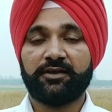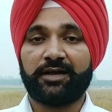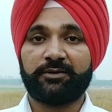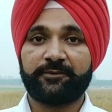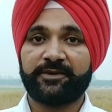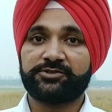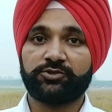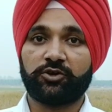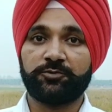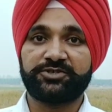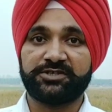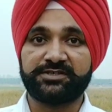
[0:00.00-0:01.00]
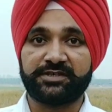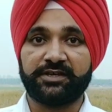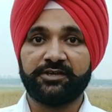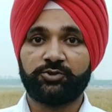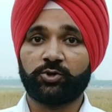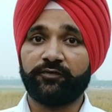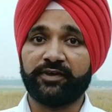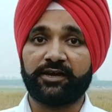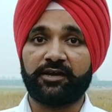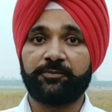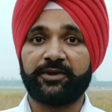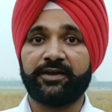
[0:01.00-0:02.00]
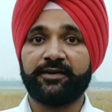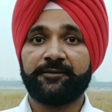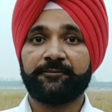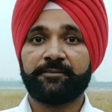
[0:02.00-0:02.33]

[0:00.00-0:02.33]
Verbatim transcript: हमारे पास दो ऑप्शन हैं दो विकल्प हैं